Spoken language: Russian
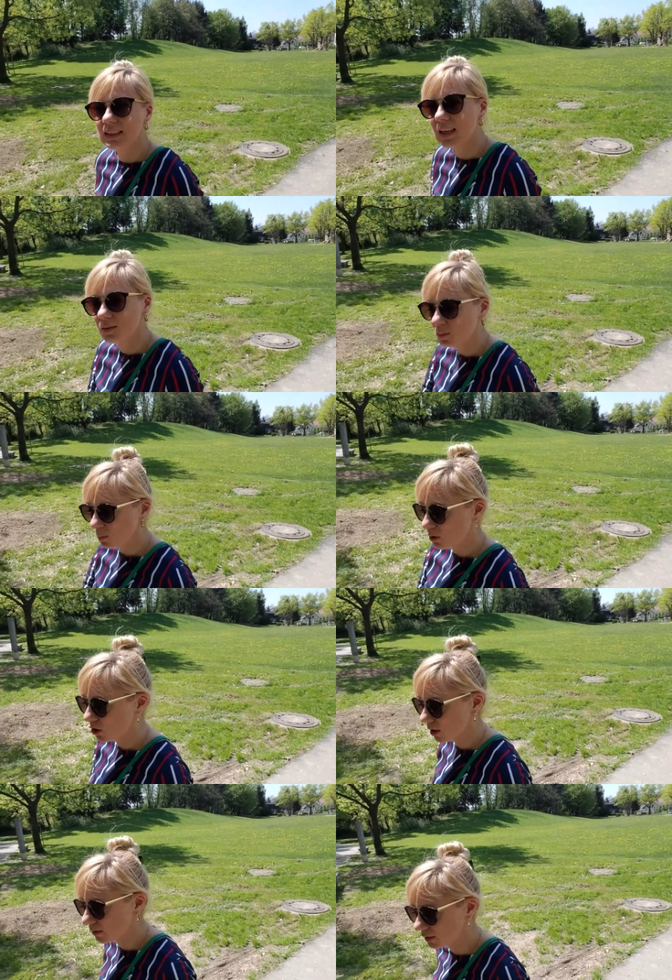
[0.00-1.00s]
Я вам
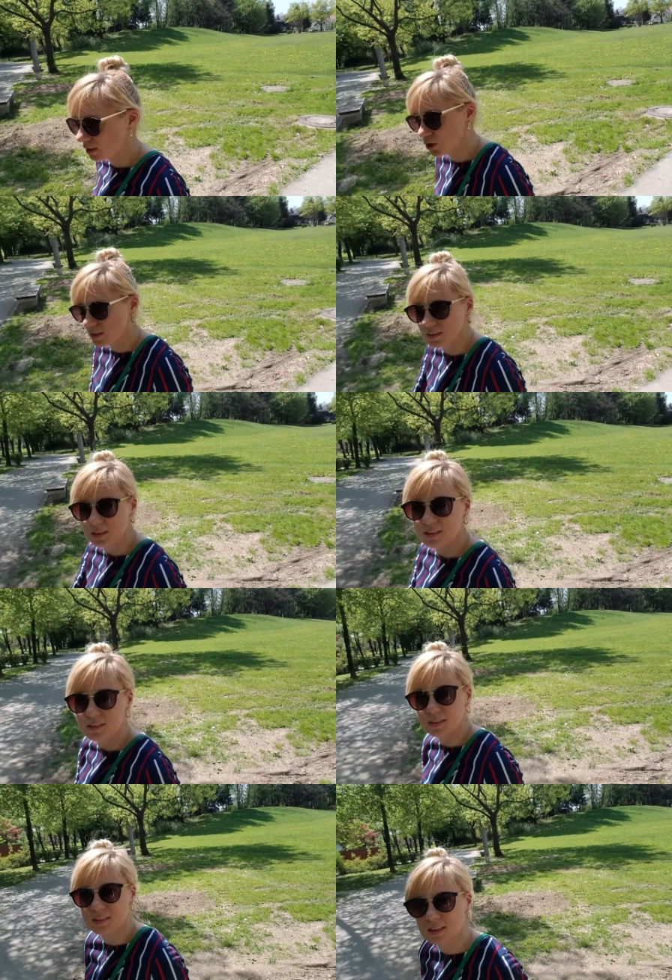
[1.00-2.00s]
обещала в этой части
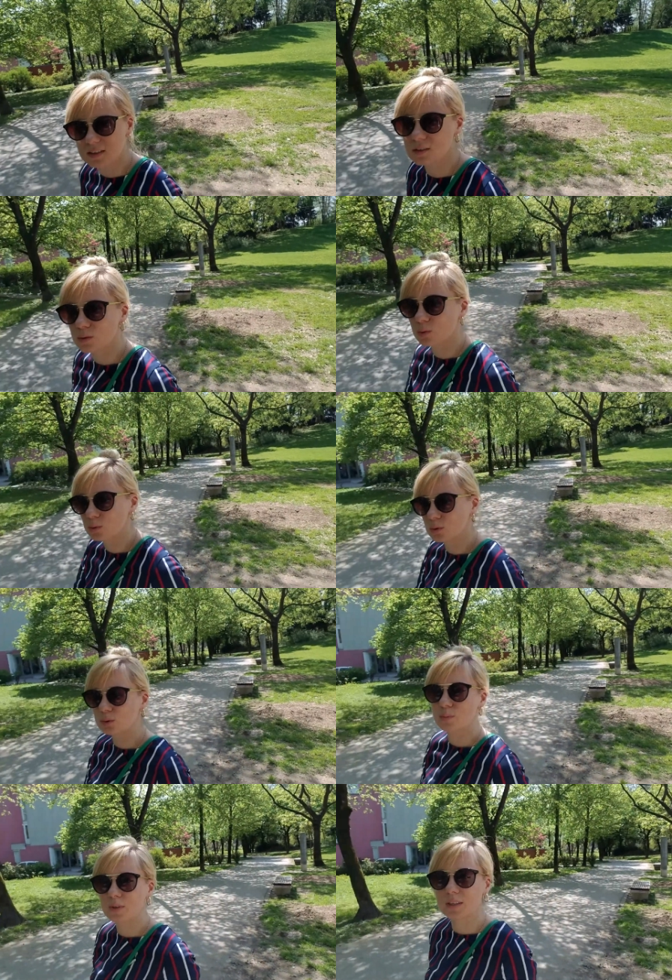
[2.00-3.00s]
рассказать о
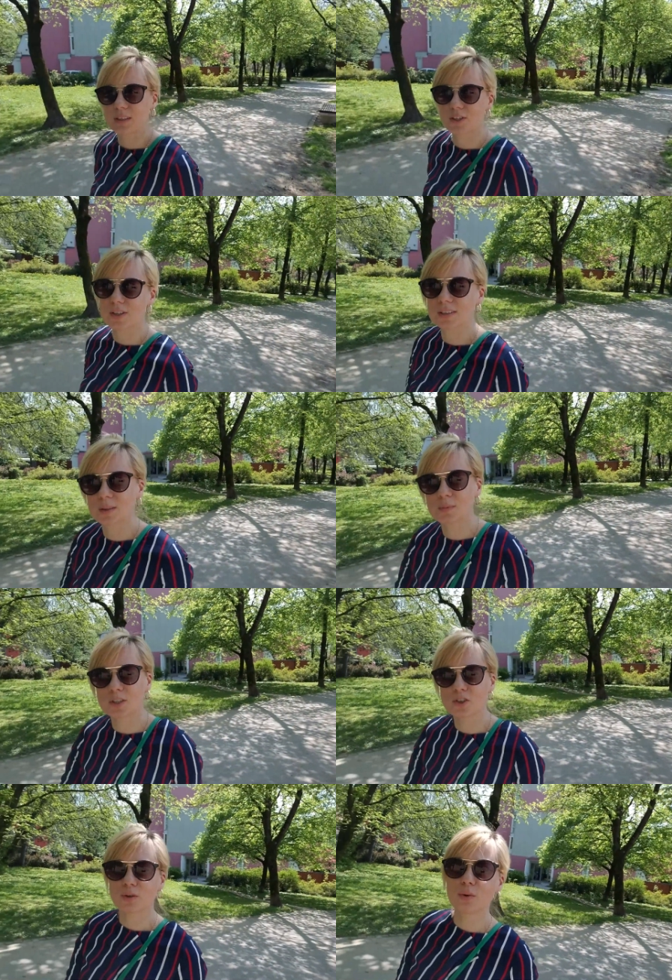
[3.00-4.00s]
том, как я жила на
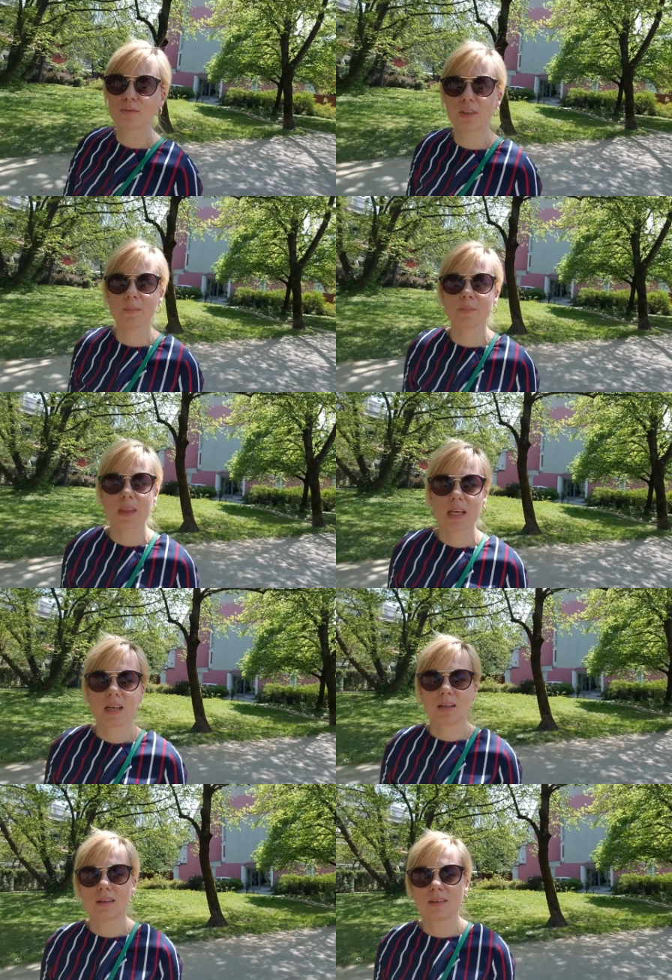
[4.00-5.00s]
Борщеговке,
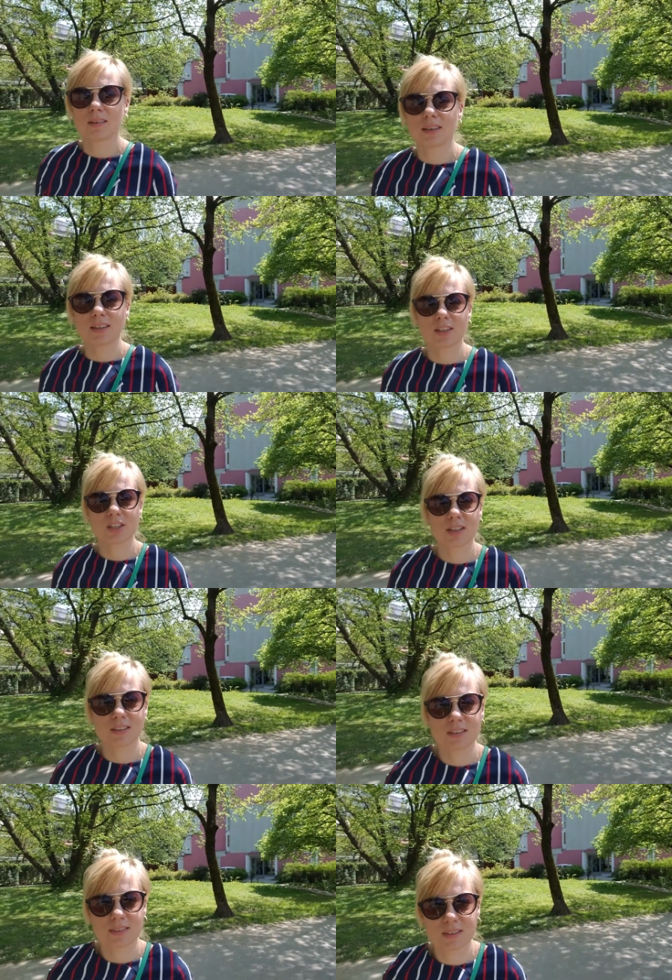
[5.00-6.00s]
а, как я жила
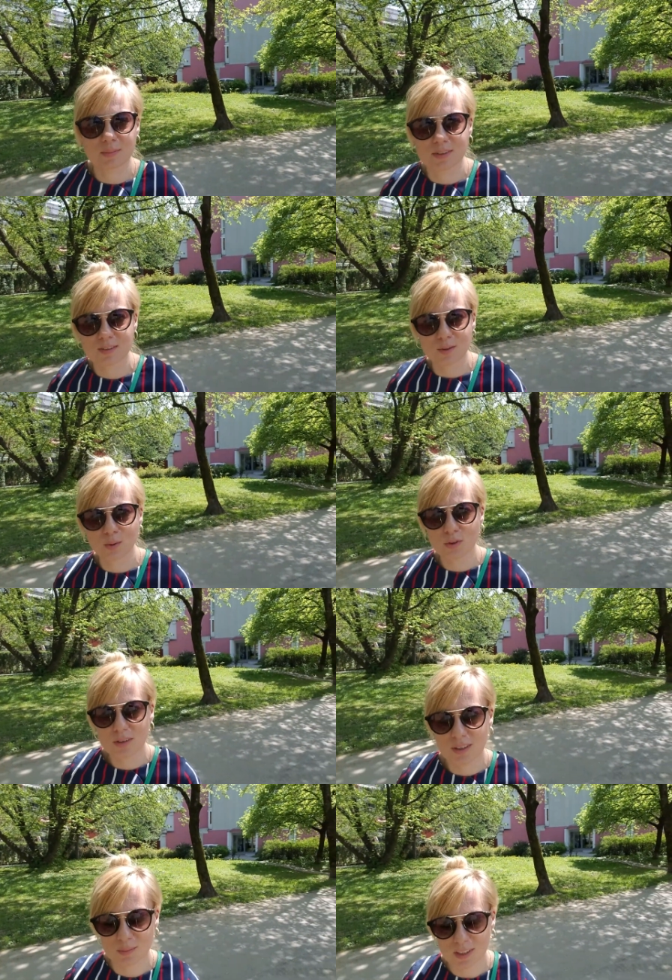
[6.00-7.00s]
со своим
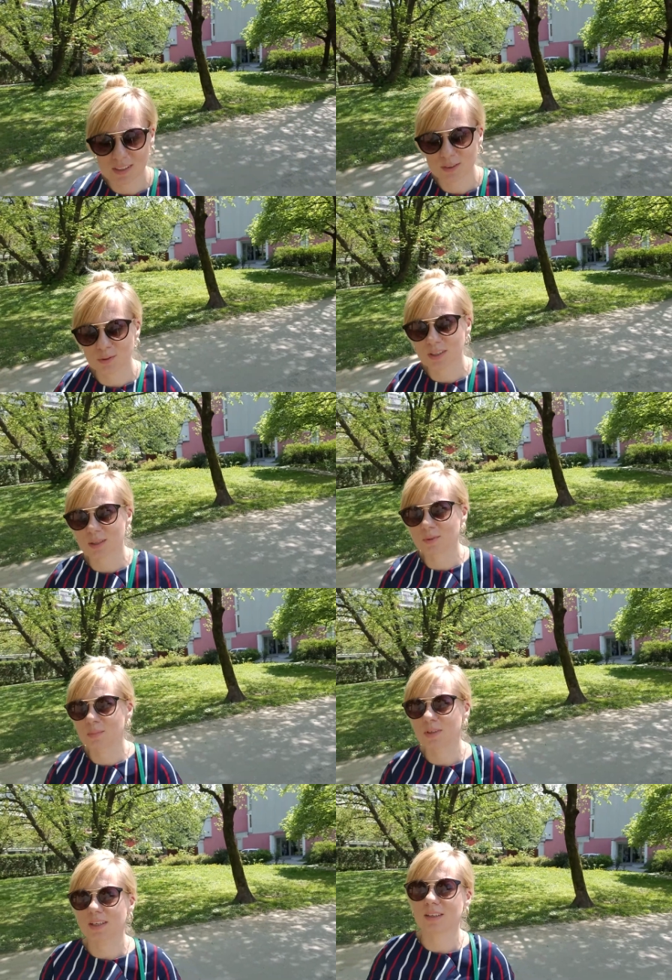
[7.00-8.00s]
сеструнделем, да, который ко
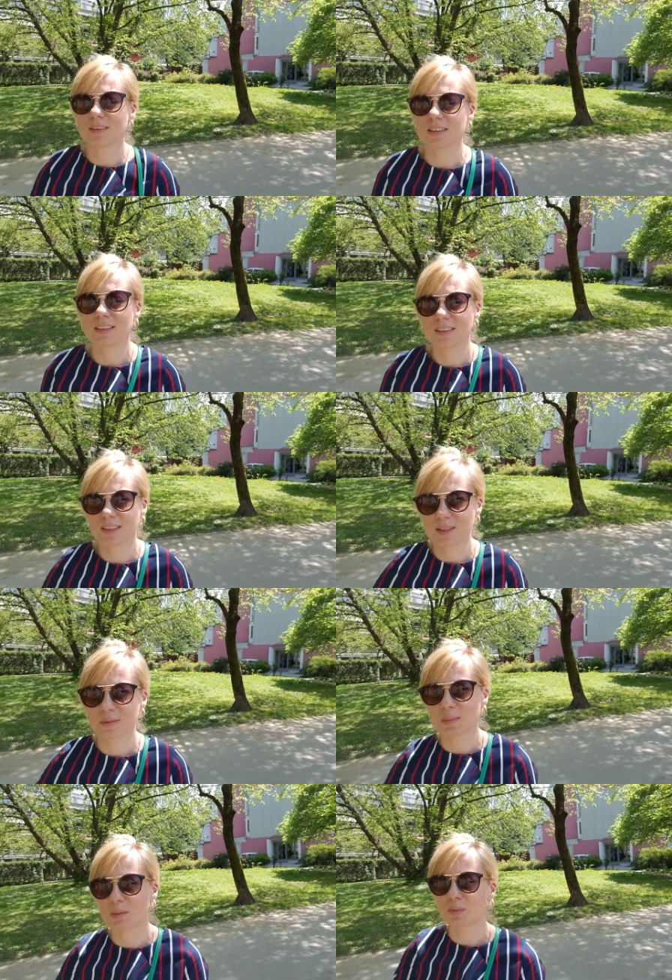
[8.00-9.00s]
мне приехал на некоторое
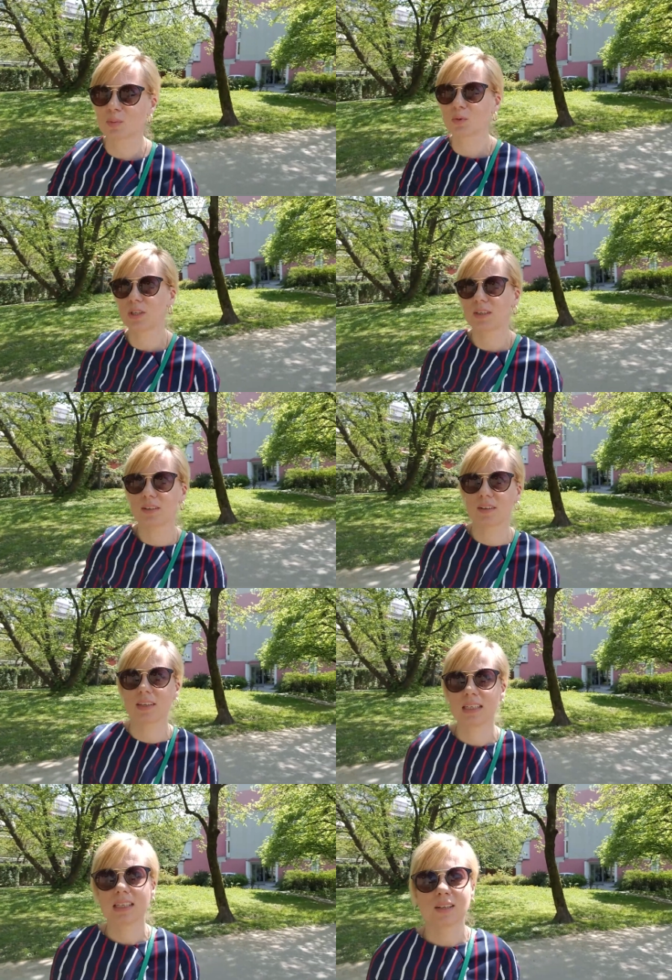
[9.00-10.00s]
время, а потом уехал.
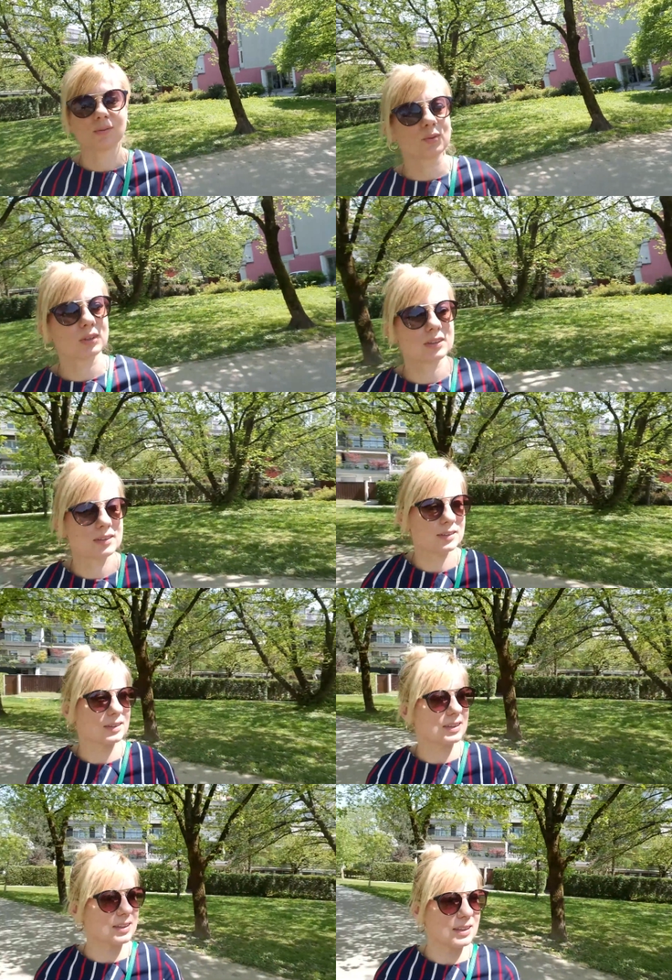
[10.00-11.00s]
Вот,
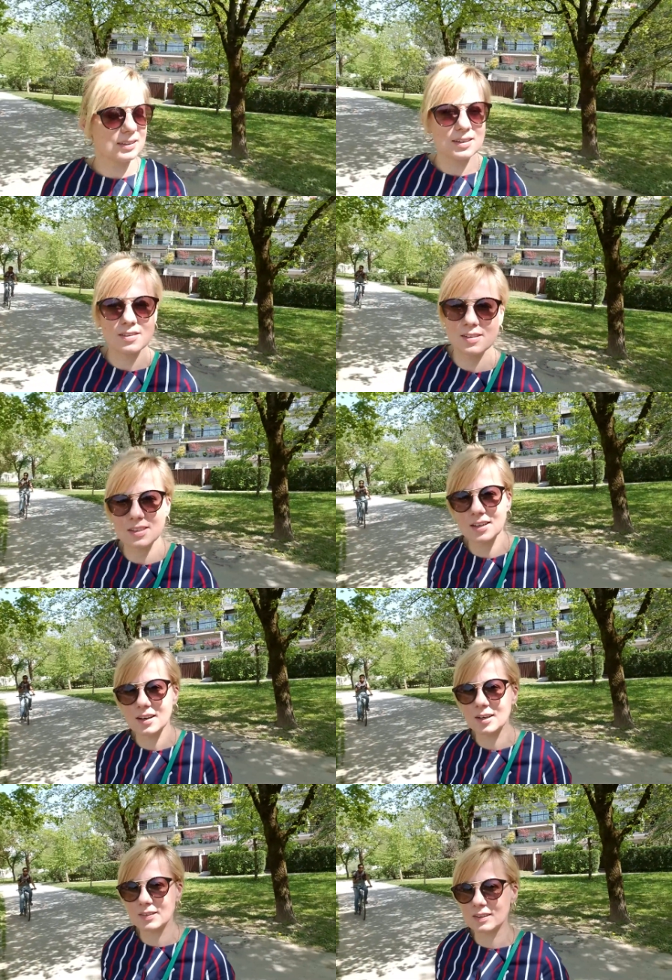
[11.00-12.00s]
э, какие нас
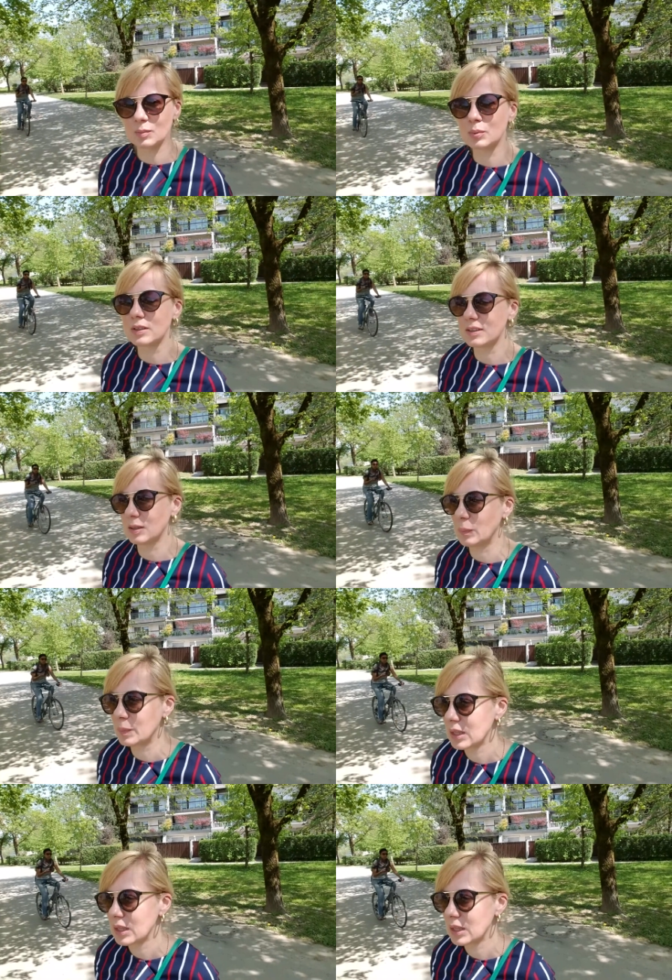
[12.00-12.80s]
ждали события.